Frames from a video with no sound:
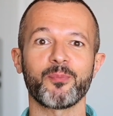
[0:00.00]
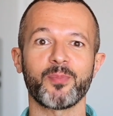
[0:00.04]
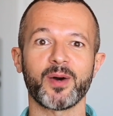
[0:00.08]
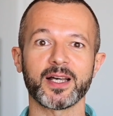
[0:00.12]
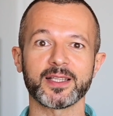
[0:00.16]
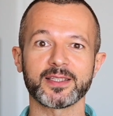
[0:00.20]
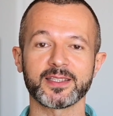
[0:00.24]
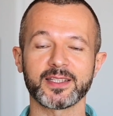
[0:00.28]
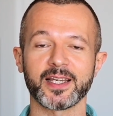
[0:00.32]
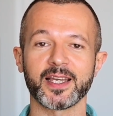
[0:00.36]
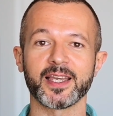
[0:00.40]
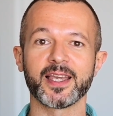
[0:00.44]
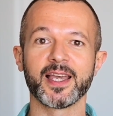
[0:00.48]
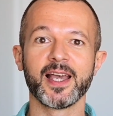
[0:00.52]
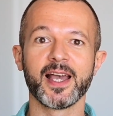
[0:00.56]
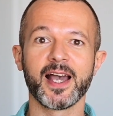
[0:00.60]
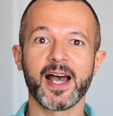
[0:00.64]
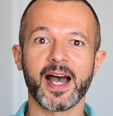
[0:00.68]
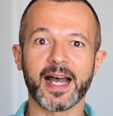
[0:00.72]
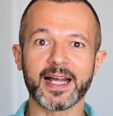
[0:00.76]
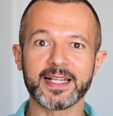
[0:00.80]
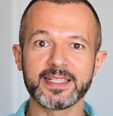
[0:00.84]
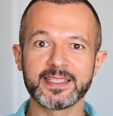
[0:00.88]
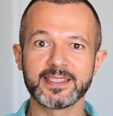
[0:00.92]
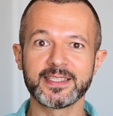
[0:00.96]
лопаткой,
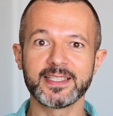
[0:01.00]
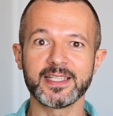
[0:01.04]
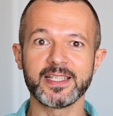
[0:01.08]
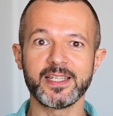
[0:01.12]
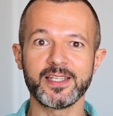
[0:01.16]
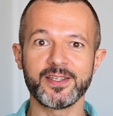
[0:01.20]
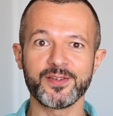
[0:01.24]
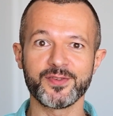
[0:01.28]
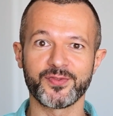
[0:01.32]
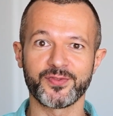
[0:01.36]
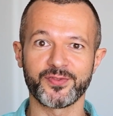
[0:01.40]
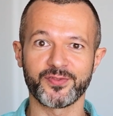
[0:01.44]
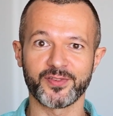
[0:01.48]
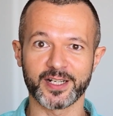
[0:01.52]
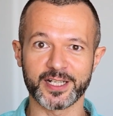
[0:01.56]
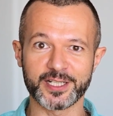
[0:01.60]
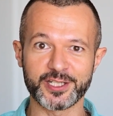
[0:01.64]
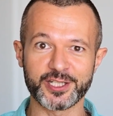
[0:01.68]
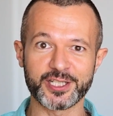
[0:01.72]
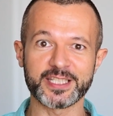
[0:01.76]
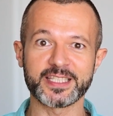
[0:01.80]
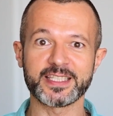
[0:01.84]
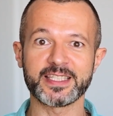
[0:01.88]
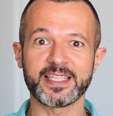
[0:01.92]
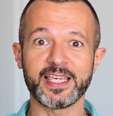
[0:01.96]
отделив э,
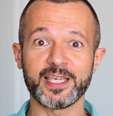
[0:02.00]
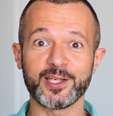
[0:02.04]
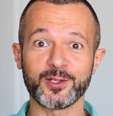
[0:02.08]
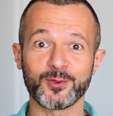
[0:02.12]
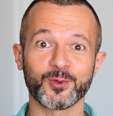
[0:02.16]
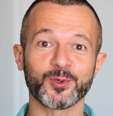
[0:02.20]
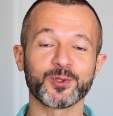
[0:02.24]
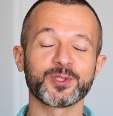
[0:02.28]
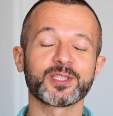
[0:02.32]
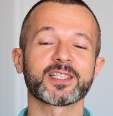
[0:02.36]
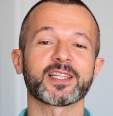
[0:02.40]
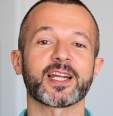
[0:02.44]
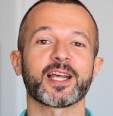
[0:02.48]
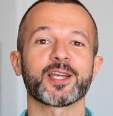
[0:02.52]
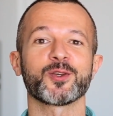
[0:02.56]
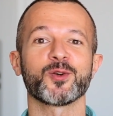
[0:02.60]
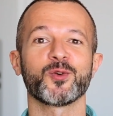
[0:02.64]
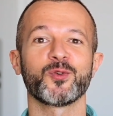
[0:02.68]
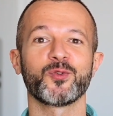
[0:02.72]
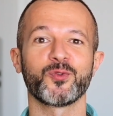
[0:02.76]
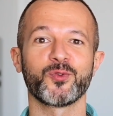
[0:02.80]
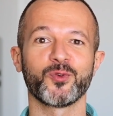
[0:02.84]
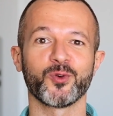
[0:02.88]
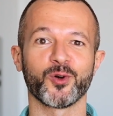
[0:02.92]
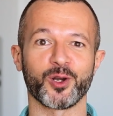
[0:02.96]
чизкейк от
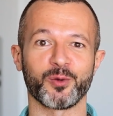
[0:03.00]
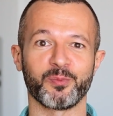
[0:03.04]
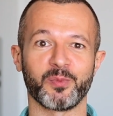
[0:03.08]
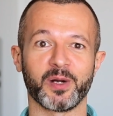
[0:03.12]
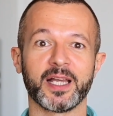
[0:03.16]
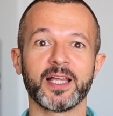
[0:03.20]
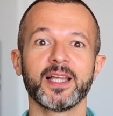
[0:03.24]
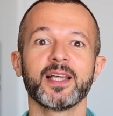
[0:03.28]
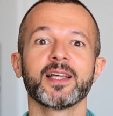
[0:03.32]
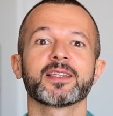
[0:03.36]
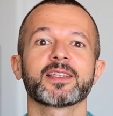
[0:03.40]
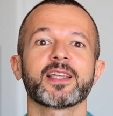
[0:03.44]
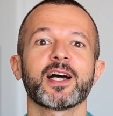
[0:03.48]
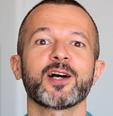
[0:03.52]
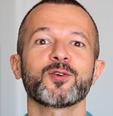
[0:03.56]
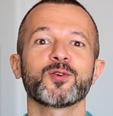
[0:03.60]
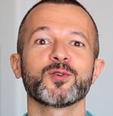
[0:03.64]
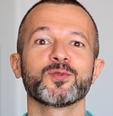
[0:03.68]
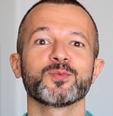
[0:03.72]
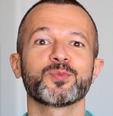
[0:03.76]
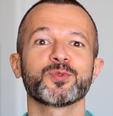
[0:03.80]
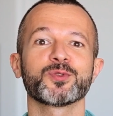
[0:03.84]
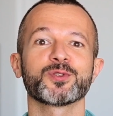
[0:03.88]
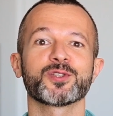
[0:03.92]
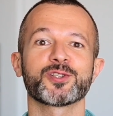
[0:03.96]
краев формы.
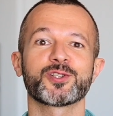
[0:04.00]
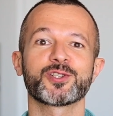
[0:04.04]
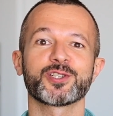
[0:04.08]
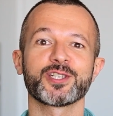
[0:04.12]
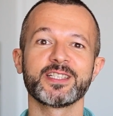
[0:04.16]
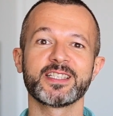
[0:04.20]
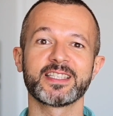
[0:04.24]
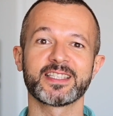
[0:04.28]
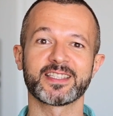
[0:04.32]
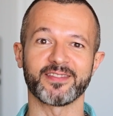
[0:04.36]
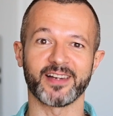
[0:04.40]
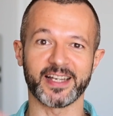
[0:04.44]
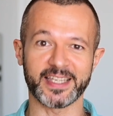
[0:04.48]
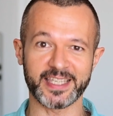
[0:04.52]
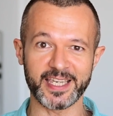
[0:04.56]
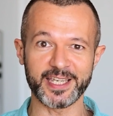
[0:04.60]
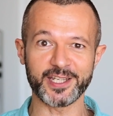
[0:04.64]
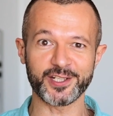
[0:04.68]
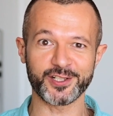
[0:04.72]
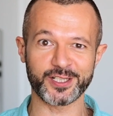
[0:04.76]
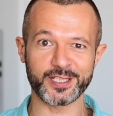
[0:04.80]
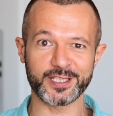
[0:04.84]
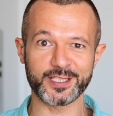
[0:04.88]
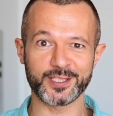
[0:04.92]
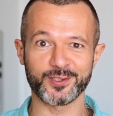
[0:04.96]
Так он будет жить
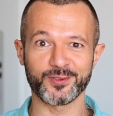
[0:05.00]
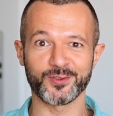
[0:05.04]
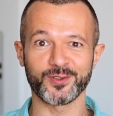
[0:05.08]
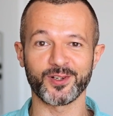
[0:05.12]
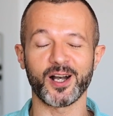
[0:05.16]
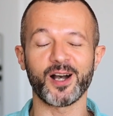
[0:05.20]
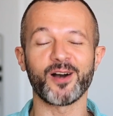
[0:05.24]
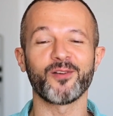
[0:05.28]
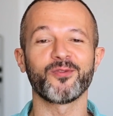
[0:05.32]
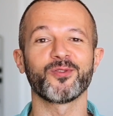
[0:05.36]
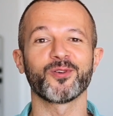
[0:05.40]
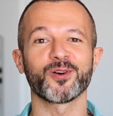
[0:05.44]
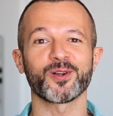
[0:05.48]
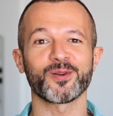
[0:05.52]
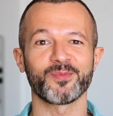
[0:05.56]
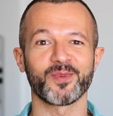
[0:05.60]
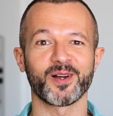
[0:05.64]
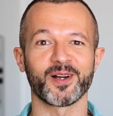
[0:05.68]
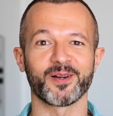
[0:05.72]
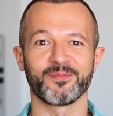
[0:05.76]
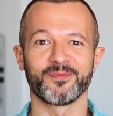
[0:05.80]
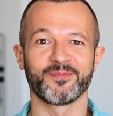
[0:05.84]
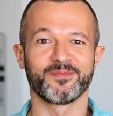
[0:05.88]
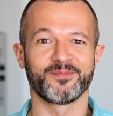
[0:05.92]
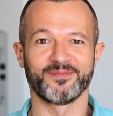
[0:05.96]
своей жизнью, а
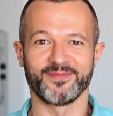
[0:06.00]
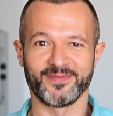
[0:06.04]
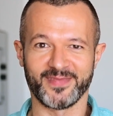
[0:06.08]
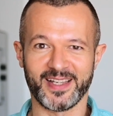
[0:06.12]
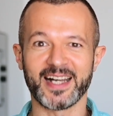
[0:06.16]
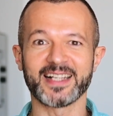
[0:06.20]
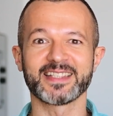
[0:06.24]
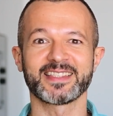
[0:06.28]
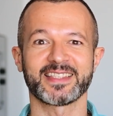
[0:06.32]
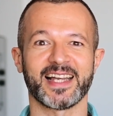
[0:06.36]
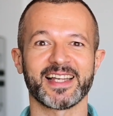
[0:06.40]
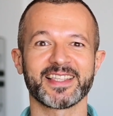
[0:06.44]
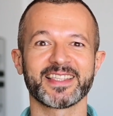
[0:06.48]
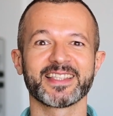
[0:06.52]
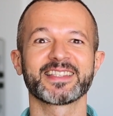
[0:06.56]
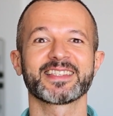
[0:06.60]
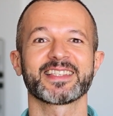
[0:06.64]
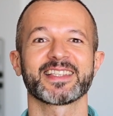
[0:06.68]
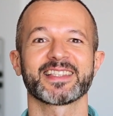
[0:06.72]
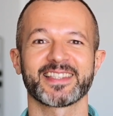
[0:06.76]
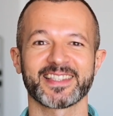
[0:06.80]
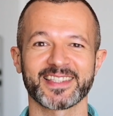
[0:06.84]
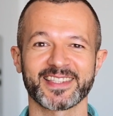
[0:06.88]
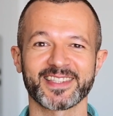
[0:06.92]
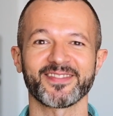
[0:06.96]
форма
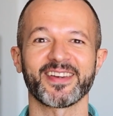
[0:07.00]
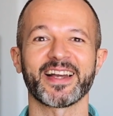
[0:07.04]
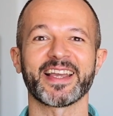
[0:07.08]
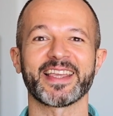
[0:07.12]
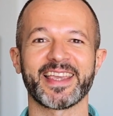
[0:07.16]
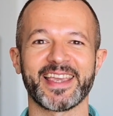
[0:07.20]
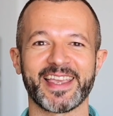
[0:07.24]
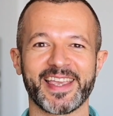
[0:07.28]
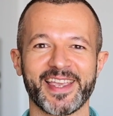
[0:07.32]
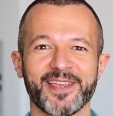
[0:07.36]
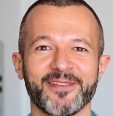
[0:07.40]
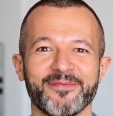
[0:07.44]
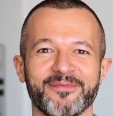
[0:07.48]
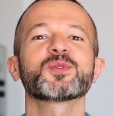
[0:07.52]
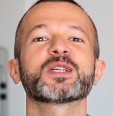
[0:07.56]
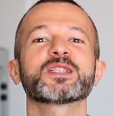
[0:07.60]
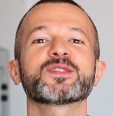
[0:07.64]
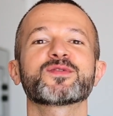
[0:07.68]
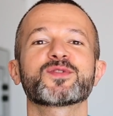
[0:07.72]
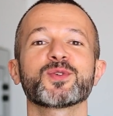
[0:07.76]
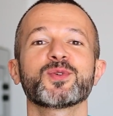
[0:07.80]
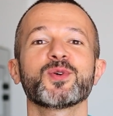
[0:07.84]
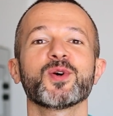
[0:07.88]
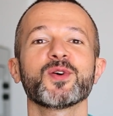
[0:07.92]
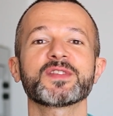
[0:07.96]
останется со своей.
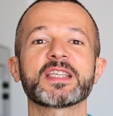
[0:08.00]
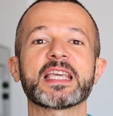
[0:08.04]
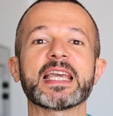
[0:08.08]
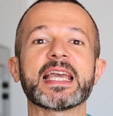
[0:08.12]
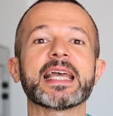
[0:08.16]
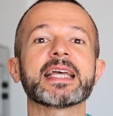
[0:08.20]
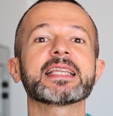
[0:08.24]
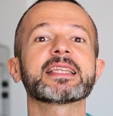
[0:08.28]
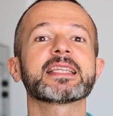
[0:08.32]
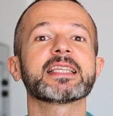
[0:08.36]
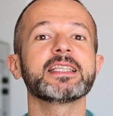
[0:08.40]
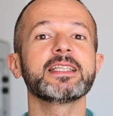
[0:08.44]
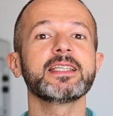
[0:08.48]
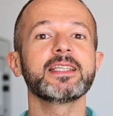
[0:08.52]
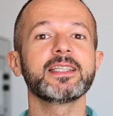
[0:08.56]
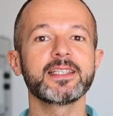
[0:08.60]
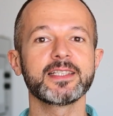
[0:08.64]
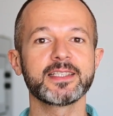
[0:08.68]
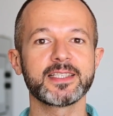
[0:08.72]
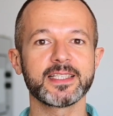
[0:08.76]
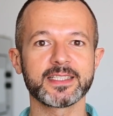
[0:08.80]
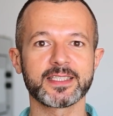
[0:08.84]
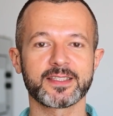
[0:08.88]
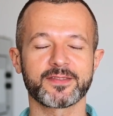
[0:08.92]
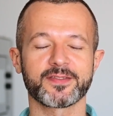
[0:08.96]
Сухость духовки это не
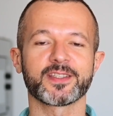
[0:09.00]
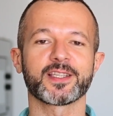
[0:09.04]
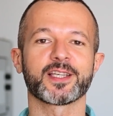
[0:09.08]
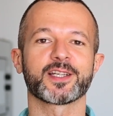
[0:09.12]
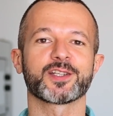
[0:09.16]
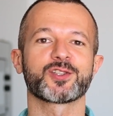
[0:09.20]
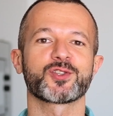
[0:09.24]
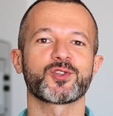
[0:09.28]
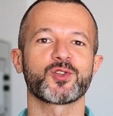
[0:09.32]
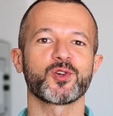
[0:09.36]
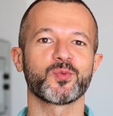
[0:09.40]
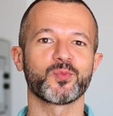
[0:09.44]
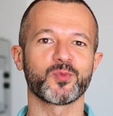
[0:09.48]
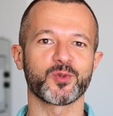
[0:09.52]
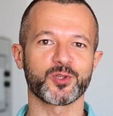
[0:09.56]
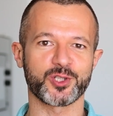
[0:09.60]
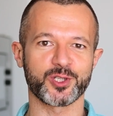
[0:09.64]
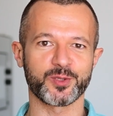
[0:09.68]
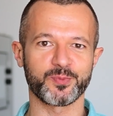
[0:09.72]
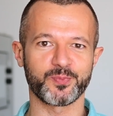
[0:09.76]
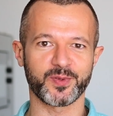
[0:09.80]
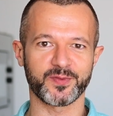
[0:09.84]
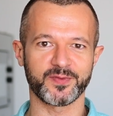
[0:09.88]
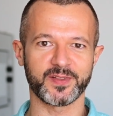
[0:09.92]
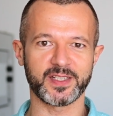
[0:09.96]
единственное, что
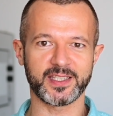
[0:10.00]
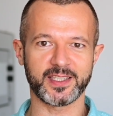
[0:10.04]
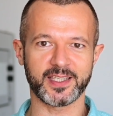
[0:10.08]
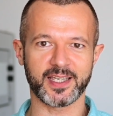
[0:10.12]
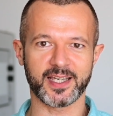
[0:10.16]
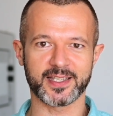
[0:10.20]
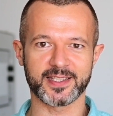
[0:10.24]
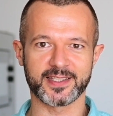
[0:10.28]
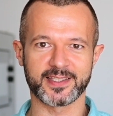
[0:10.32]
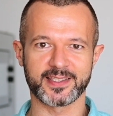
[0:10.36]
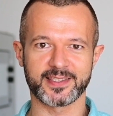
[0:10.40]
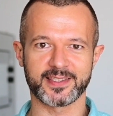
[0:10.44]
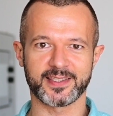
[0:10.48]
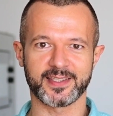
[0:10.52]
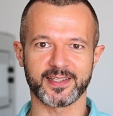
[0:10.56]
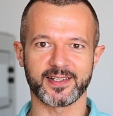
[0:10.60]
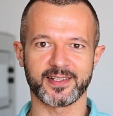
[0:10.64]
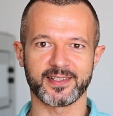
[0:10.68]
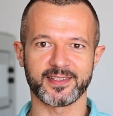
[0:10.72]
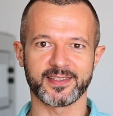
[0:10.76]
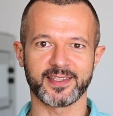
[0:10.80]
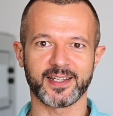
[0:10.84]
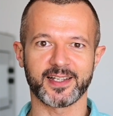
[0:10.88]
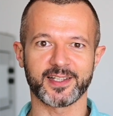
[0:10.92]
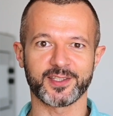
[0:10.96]
может повлиять
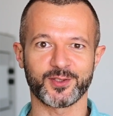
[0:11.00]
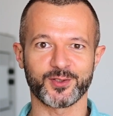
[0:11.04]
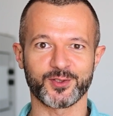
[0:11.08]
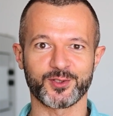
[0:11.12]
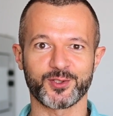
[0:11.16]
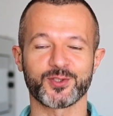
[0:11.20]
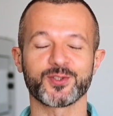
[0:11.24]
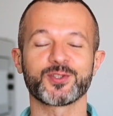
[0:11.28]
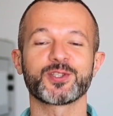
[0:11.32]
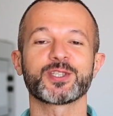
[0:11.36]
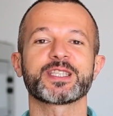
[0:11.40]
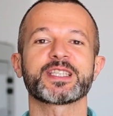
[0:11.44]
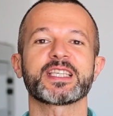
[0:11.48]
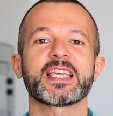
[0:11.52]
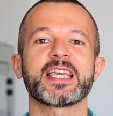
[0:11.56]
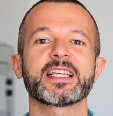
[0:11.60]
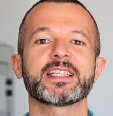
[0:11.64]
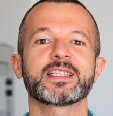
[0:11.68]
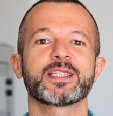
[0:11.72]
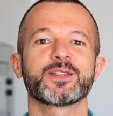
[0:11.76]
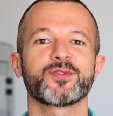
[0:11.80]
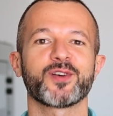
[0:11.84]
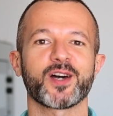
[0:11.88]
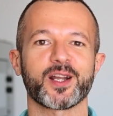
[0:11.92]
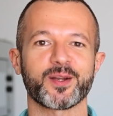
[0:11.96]
э, на то, что
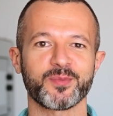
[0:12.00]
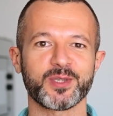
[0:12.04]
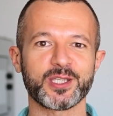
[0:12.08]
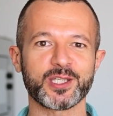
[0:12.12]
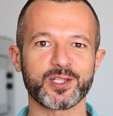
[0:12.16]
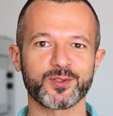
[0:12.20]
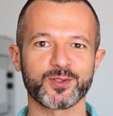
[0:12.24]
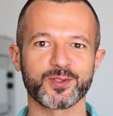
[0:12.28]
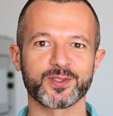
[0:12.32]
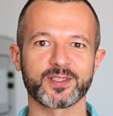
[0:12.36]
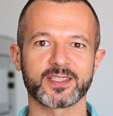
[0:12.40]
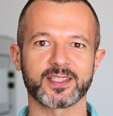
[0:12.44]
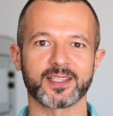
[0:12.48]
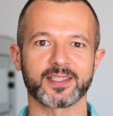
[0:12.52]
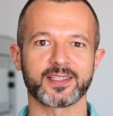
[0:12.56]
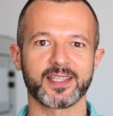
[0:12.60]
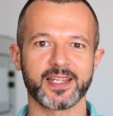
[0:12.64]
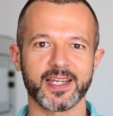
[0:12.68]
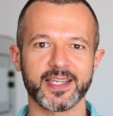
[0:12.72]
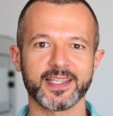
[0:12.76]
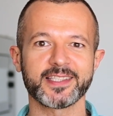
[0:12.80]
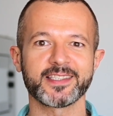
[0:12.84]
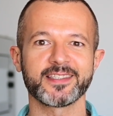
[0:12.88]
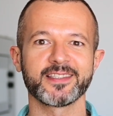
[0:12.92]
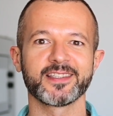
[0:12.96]
чизкейк деформируется,
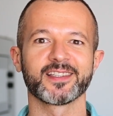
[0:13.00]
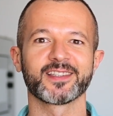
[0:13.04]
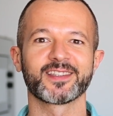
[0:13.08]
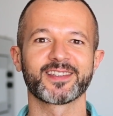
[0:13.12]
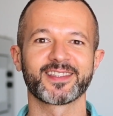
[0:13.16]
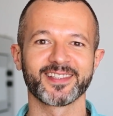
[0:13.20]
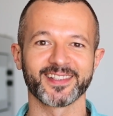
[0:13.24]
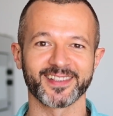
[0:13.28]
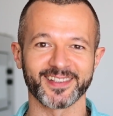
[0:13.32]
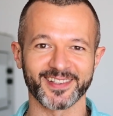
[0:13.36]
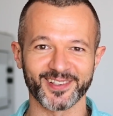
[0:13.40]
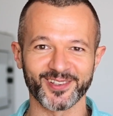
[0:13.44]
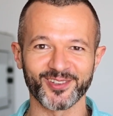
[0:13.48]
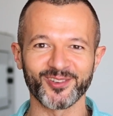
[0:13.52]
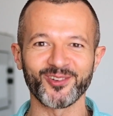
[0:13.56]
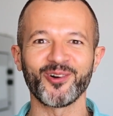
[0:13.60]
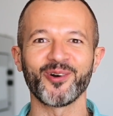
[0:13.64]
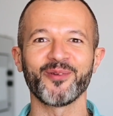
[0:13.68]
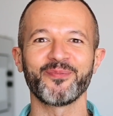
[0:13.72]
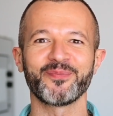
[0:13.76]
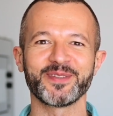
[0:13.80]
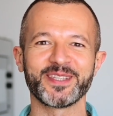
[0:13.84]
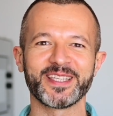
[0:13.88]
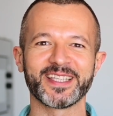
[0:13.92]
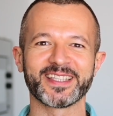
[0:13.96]
треснет, э,
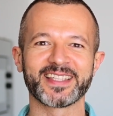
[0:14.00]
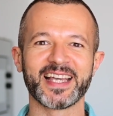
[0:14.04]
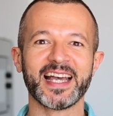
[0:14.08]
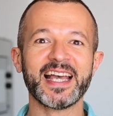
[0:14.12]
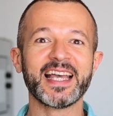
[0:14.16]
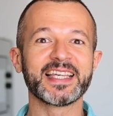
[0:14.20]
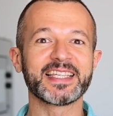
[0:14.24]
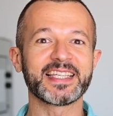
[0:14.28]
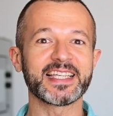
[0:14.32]
лопнет.